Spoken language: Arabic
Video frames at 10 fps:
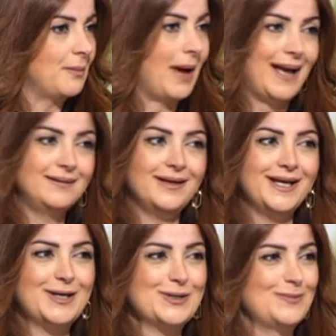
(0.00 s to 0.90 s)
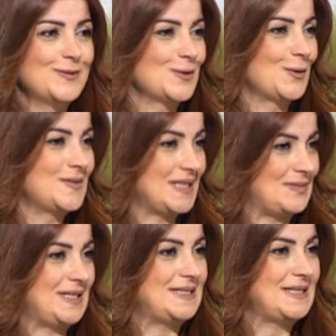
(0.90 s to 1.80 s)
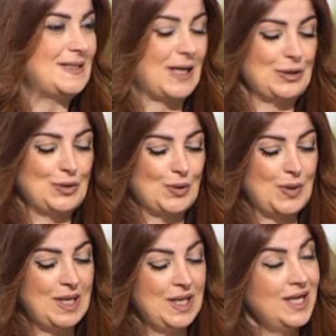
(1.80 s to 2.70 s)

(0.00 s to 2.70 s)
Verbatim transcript: ما حدا يقرب صوب سمعتي لانه